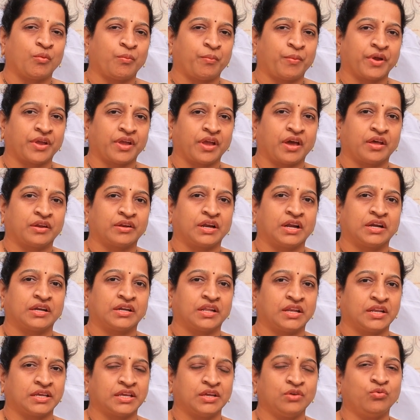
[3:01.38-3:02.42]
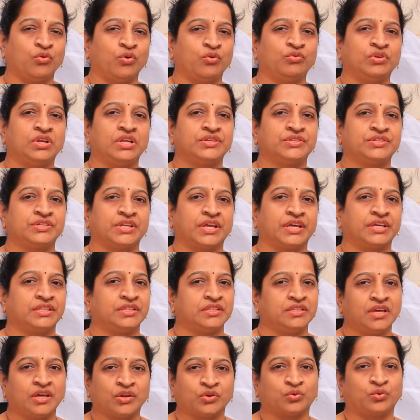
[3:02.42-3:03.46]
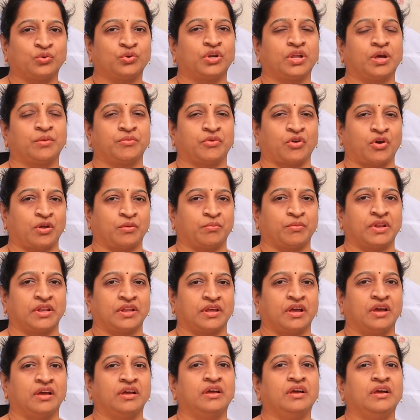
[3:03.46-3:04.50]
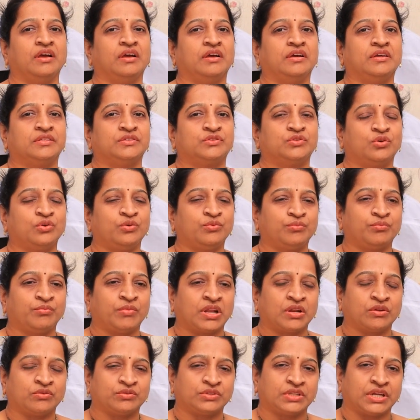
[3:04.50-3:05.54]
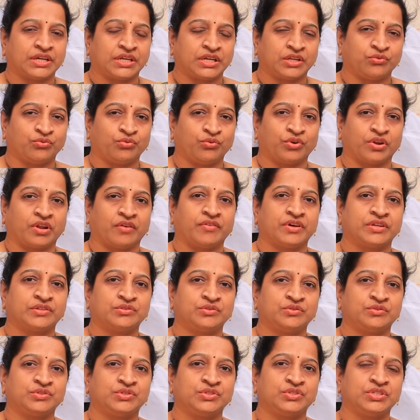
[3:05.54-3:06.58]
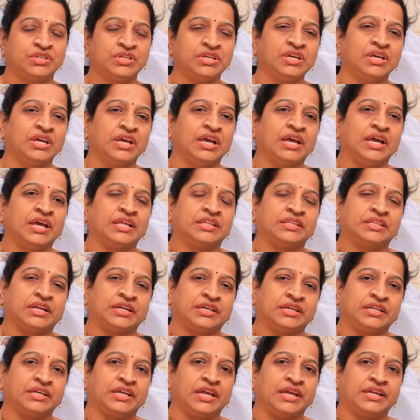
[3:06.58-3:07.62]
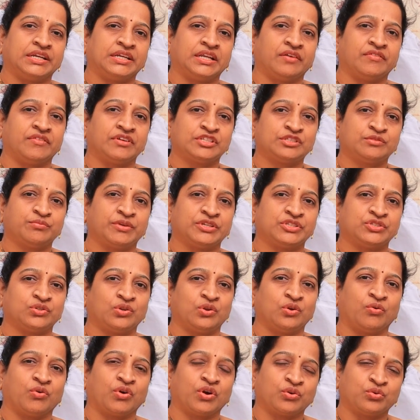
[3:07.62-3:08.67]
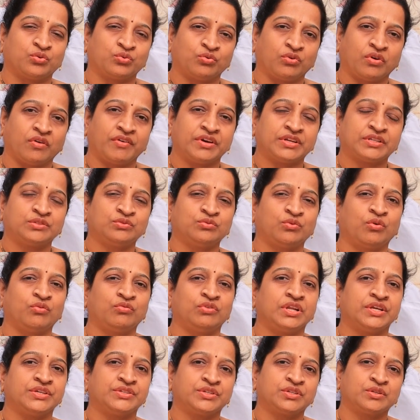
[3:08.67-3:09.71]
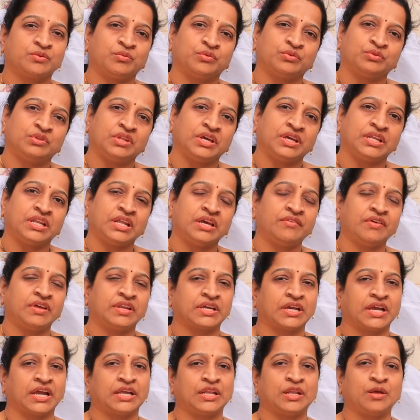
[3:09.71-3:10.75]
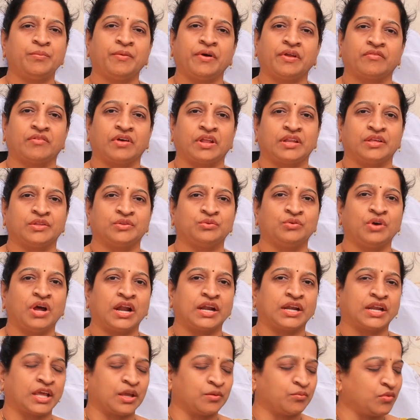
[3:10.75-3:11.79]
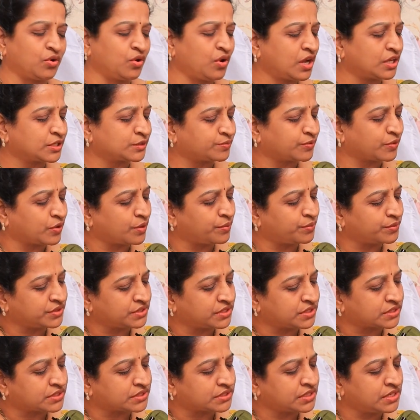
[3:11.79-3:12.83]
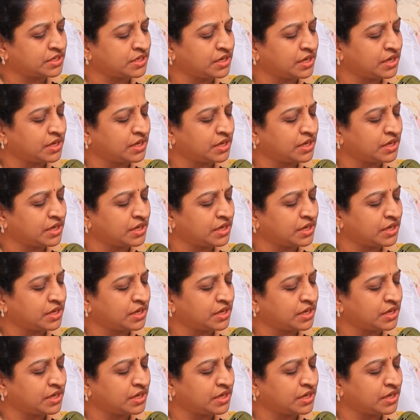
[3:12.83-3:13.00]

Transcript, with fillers: ముప్పై ఆరు గంటలకి ఓవులేషన్ అయింది అనుకుంటాం నార్మల్గా సో మనం థర్టీ ఫోర్ అవర్స్ నుంచి థర్టీ ఎయిట్ అవర్స్ మధ్యలో ఒక టూ అవర్స్ ఓవులేషన్ ఉందైనా వెనకైనా పర్వాలేదు ఆ టైంలో ఆ స్పోమ్ని తీసి